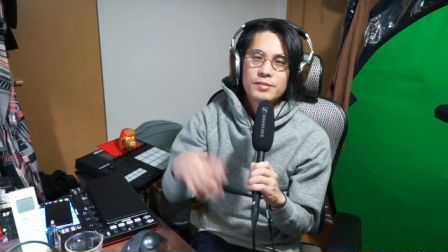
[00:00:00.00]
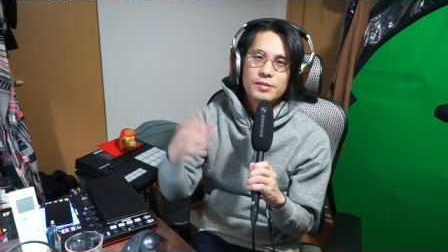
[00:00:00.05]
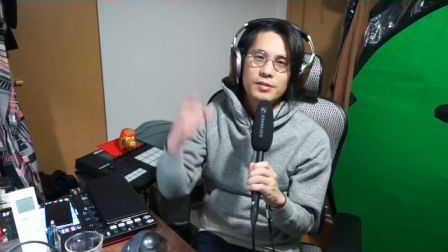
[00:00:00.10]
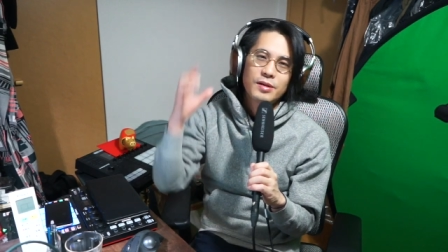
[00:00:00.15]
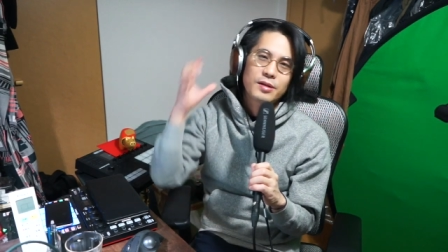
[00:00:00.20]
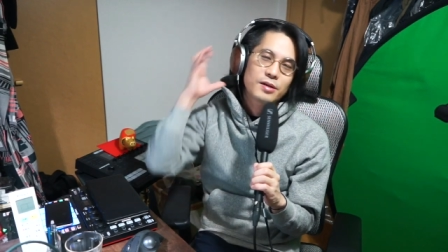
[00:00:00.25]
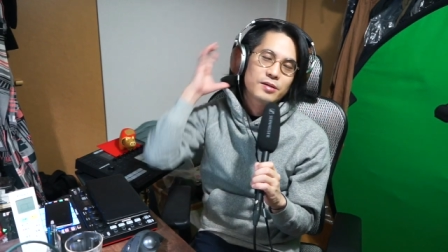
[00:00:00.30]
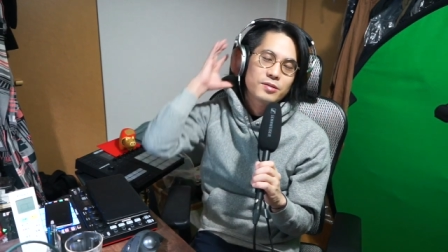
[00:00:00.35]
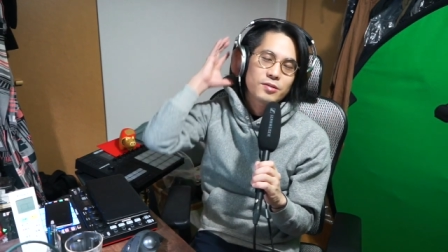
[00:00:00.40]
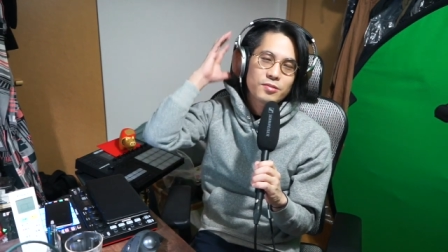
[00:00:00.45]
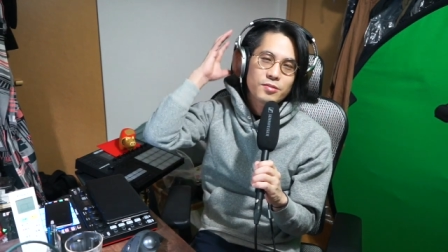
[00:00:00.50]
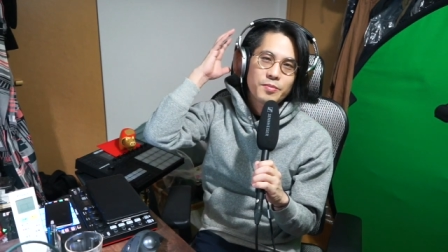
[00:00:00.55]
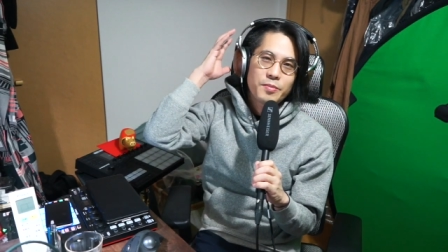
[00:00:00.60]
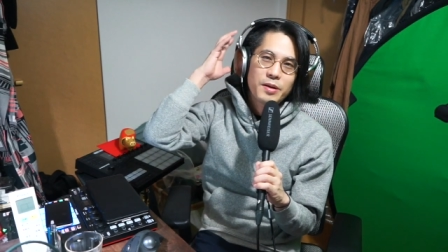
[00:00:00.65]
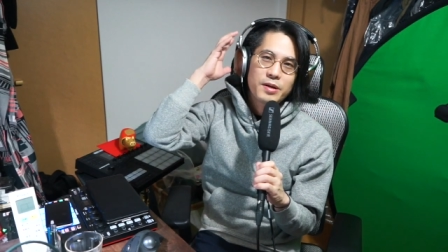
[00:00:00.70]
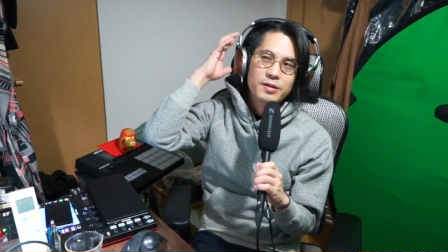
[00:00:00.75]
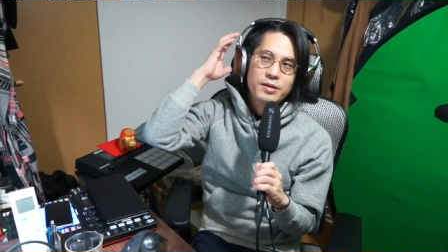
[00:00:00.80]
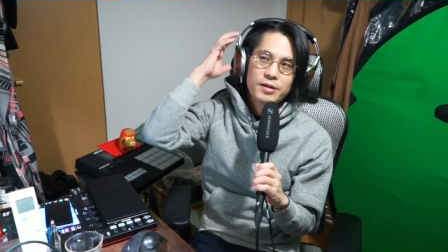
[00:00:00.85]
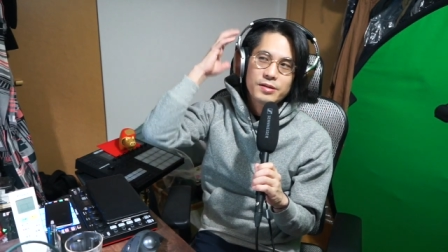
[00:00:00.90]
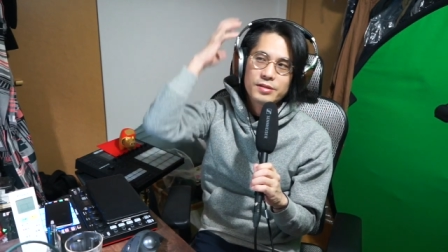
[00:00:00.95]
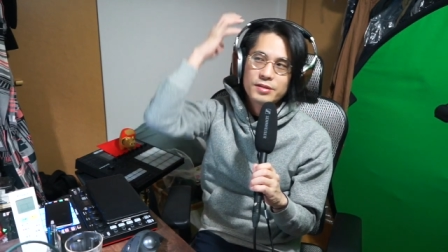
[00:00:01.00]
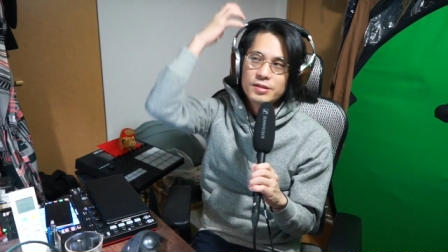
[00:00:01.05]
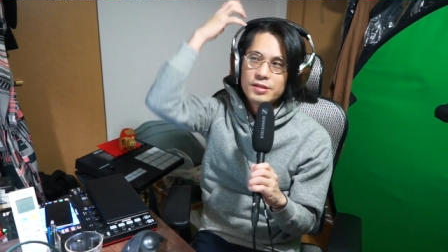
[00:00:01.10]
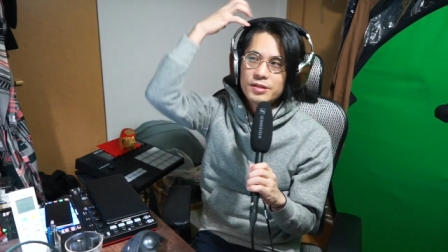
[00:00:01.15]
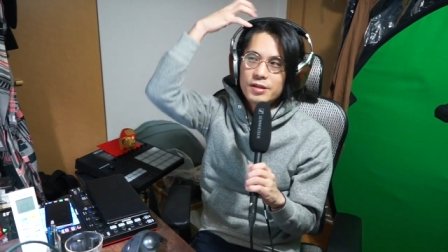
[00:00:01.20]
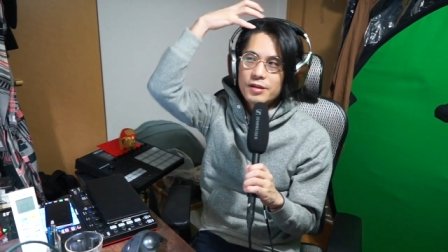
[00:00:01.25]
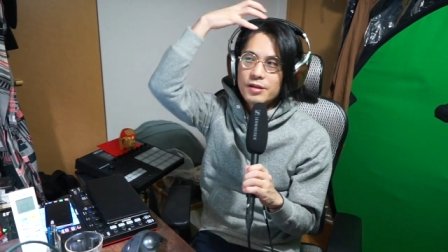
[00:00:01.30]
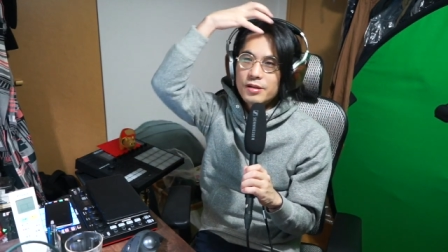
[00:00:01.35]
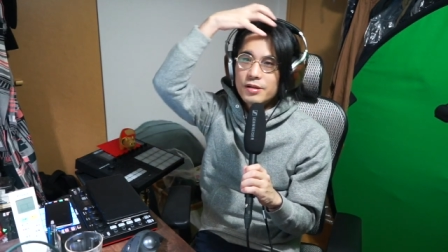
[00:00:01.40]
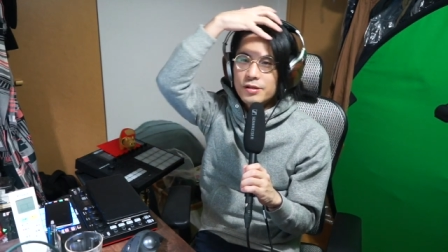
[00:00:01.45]
なんかちょっと爆発し
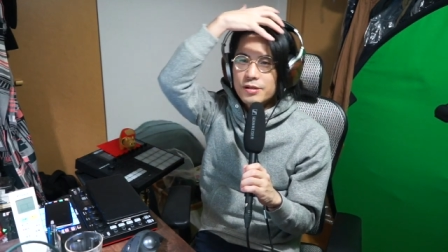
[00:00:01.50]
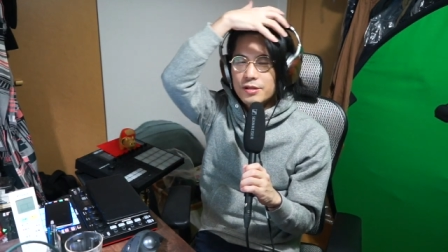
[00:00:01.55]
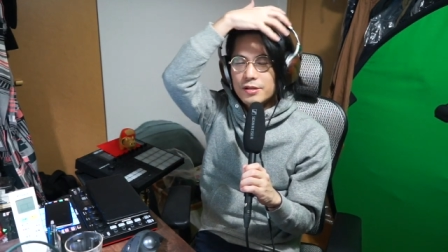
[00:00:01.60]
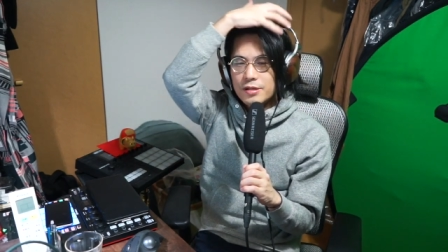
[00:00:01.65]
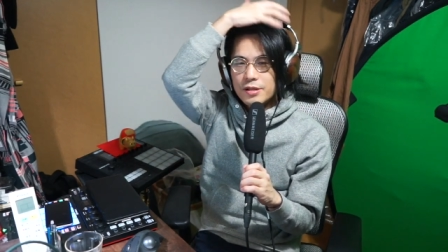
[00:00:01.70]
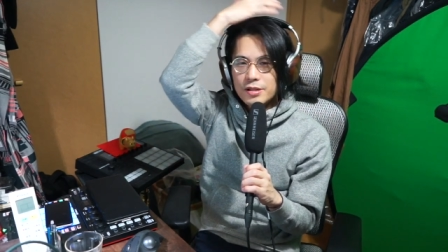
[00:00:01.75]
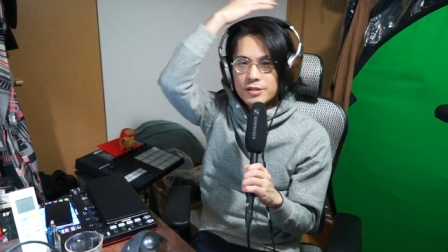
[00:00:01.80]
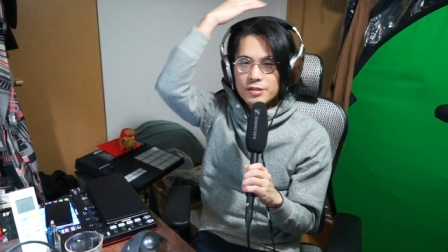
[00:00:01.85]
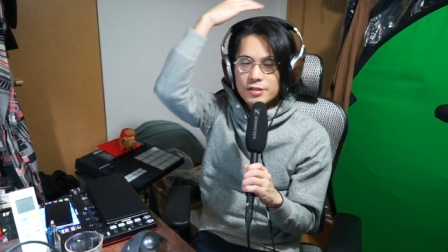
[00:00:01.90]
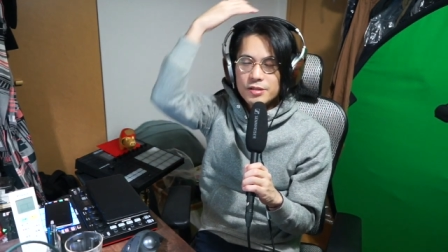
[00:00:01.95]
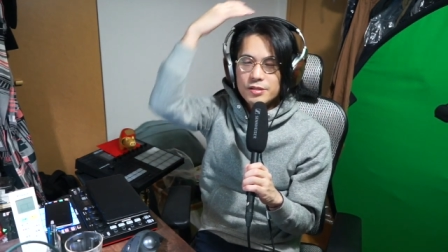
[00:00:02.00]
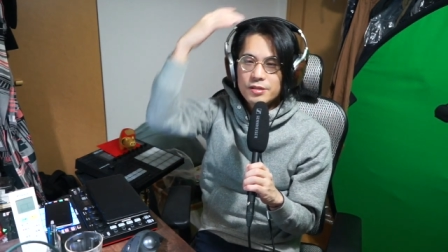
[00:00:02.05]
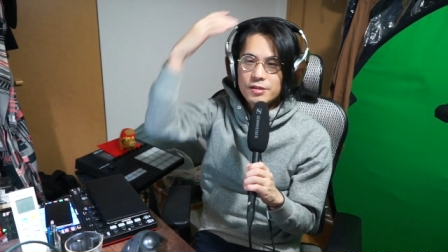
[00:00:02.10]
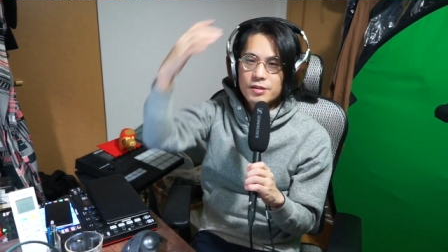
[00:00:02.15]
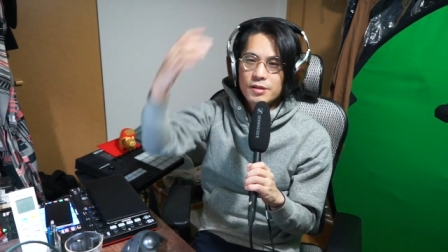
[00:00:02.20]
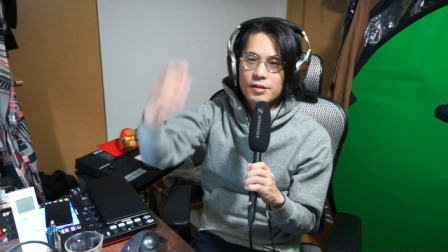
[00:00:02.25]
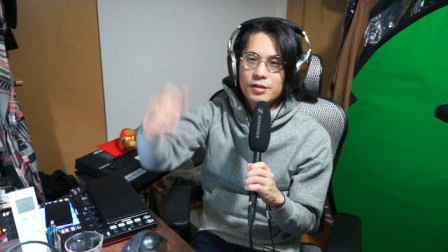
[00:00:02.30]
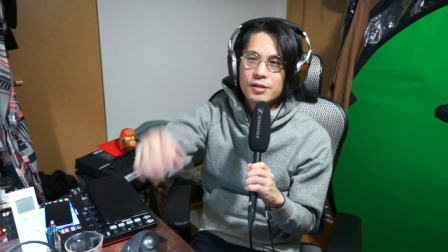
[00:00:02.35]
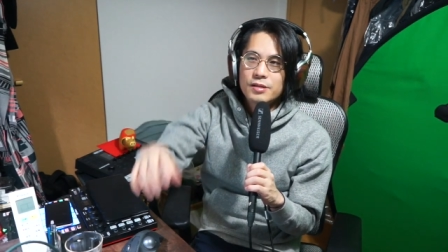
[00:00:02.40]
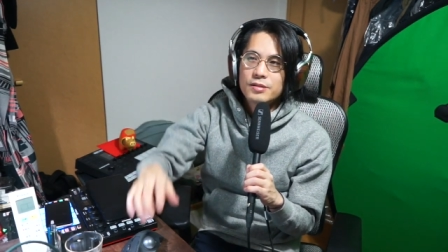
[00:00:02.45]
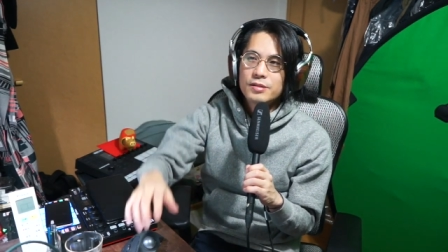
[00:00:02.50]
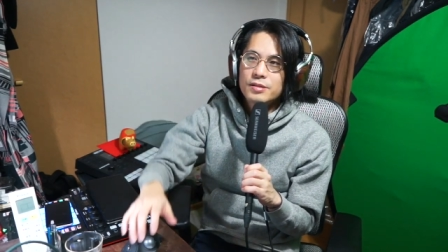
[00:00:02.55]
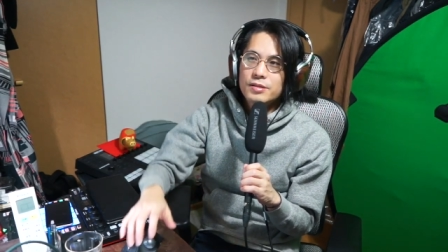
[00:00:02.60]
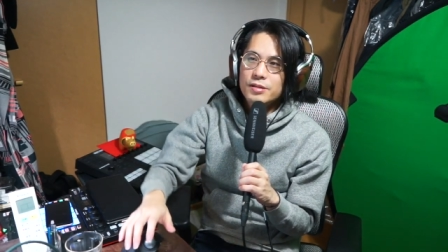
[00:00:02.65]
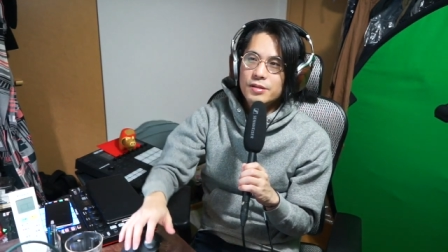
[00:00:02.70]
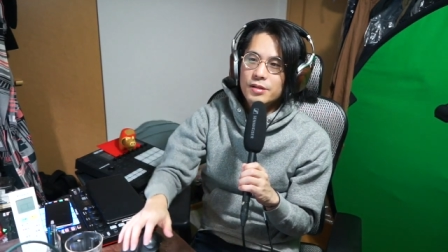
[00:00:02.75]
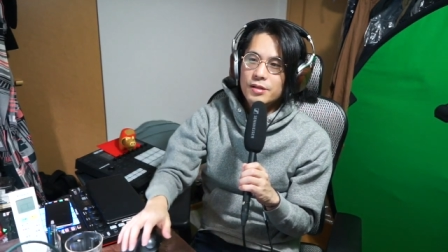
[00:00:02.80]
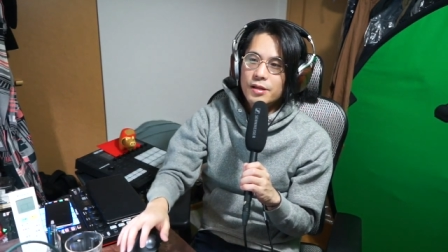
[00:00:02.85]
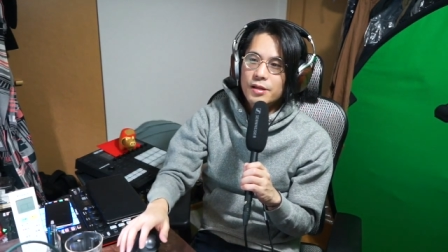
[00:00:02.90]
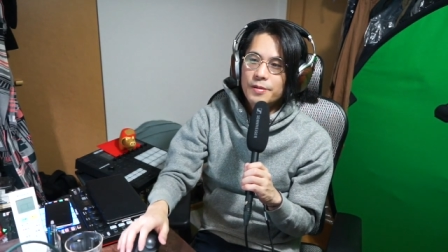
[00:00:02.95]
た感じっつうかなんつうんです
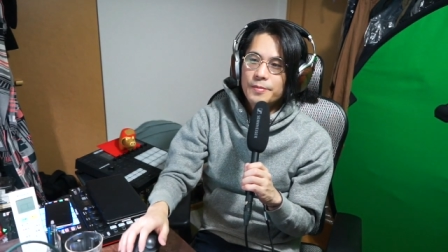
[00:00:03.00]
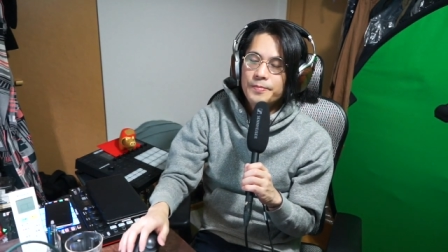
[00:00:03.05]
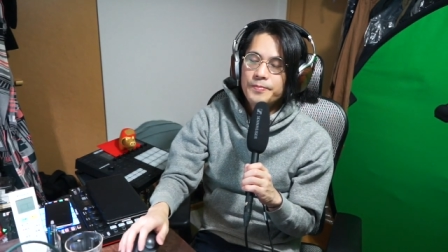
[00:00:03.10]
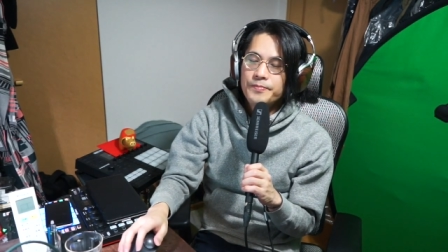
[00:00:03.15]
かね